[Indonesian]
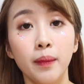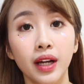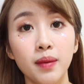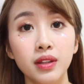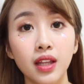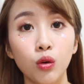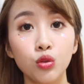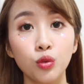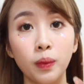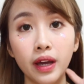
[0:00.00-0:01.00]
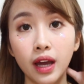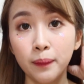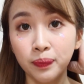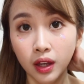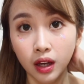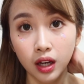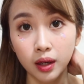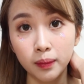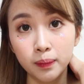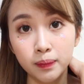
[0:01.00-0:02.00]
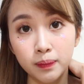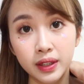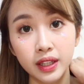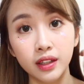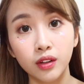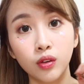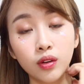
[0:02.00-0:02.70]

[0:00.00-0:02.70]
mereka minta aku supaya uh, bikin